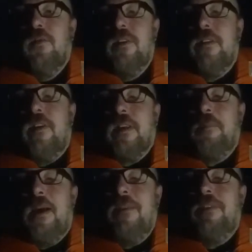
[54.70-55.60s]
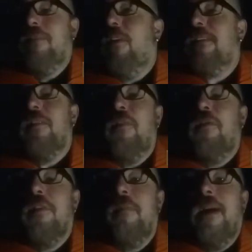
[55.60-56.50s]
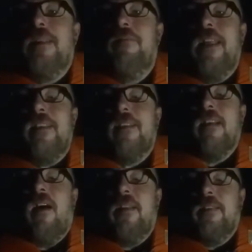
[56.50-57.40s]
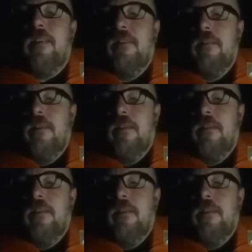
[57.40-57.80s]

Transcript: und sah dabei, wie Wasser von meinen Wänden ran.